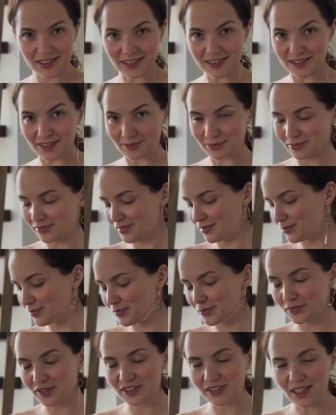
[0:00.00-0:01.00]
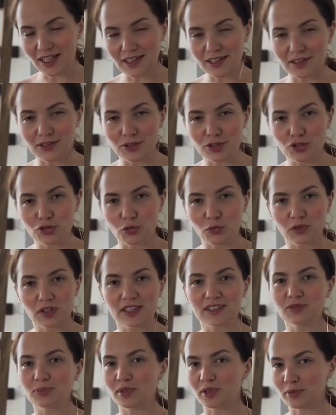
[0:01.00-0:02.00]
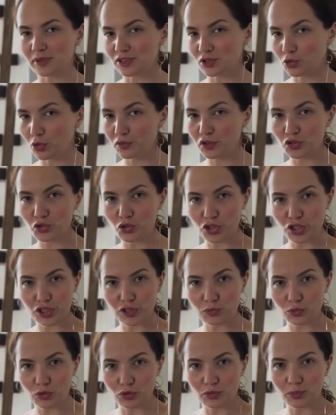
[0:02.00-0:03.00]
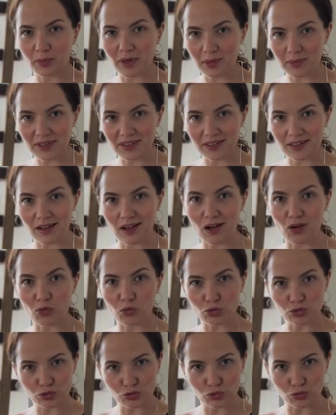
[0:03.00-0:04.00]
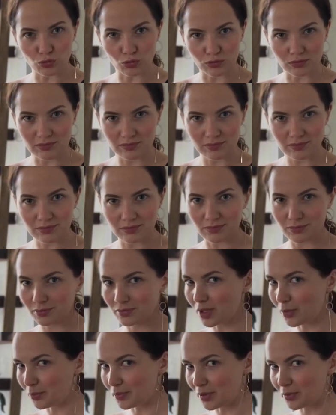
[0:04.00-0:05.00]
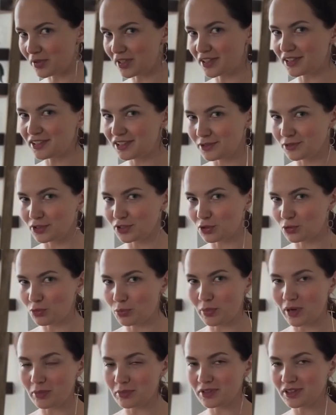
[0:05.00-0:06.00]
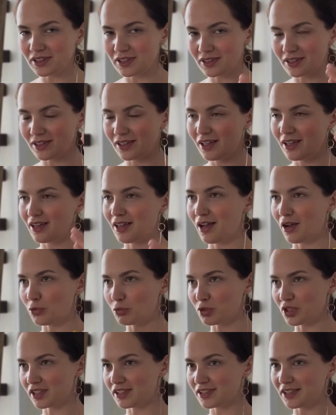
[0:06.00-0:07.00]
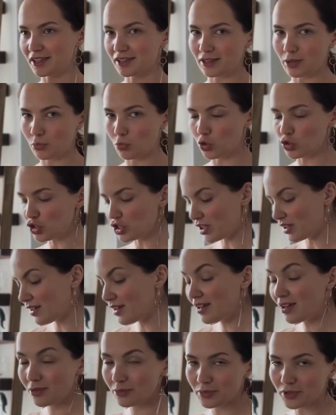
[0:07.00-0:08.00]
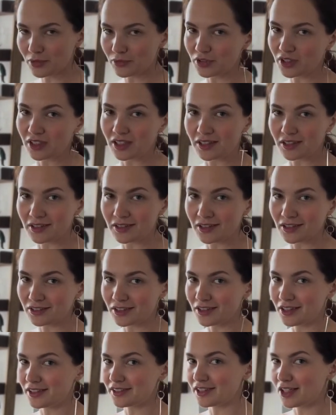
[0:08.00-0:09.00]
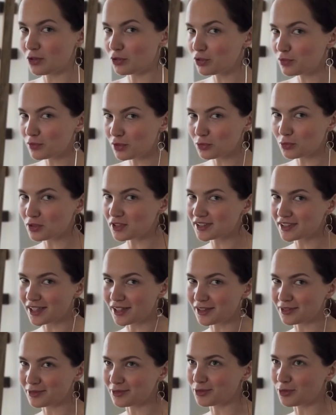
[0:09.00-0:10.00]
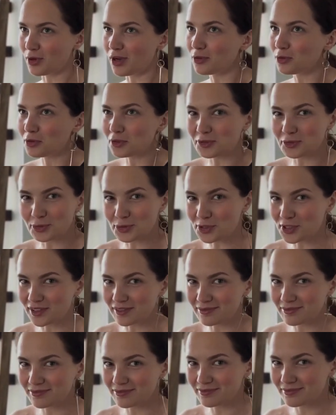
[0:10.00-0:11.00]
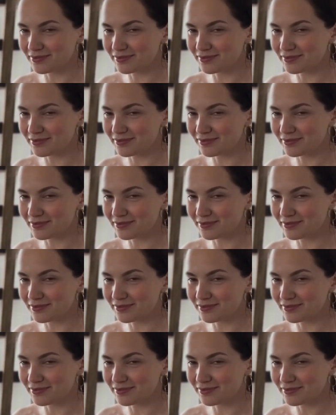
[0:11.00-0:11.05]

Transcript: Кстати, вы знали, что у нас в Подмосковье существует памятник огурцу? Там прям красивый такой памятник. Огурец стоит на бочке. Правда, это для соленого огурца, но огурцу же